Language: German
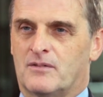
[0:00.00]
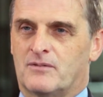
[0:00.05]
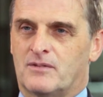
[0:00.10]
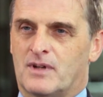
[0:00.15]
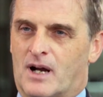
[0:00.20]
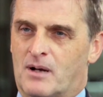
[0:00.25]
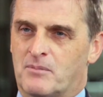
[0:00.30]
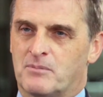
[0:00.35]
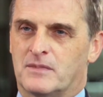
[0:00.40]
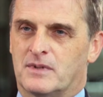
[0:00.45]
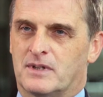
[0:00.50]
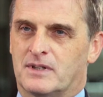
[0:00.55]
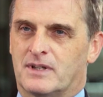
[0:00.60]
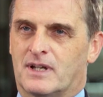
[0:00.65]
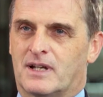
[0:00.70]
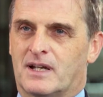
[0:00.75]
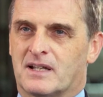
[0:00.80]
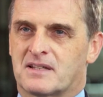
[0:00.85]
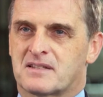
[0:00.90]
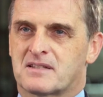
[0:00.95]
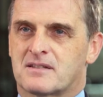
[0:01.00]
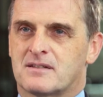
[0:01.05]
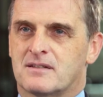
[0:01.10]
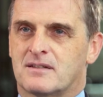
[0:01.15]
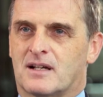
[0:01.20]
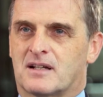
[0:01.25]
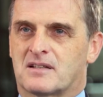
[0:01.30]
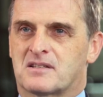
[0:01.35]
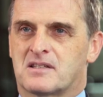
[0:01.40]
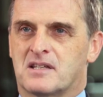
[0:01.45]
Wir haben in den letzten
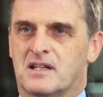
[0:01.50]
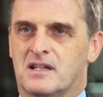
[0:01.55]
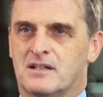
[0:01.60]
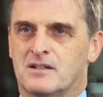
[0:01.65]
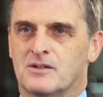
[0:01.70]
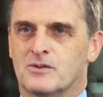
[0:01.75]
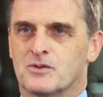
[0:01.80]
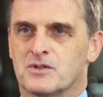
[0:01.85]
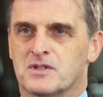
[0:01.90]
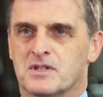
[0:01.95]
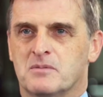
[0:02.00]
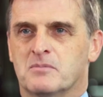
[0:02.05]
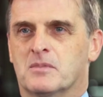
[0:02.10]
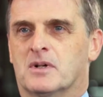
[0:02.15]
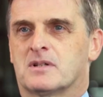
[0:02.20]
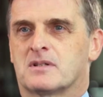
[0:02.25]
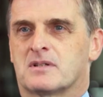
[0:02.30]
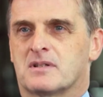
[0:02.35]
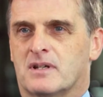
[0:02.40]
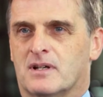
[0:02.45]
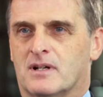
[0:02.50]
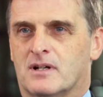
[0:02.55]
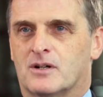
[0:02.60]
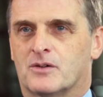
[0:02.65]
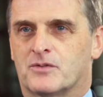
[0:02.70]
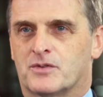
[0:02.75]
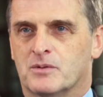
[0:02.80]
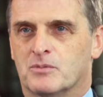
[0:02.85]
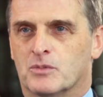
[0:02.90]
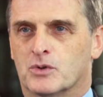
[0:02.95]
Jahrzehnten uns immer sehr
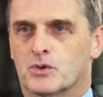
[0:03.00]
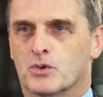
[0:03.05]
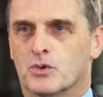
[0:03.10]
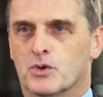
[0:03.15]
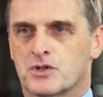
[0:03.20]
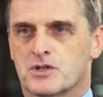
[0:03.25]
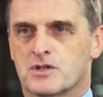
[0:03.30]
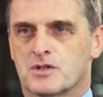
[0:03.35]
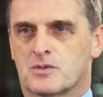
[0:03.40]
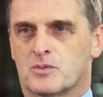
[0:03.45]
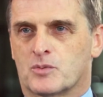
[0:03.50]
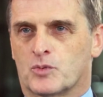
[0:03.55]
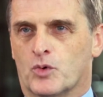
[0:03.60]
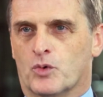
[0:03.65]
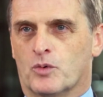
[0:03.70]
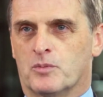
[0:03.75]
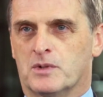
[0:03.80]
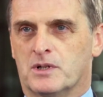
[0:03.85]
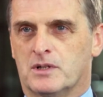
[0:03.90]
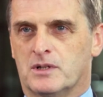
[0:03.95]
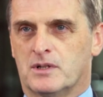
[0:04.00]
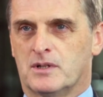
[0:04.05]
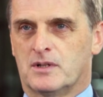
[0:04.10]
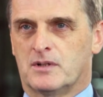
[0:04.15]
auf die motorischen Symptome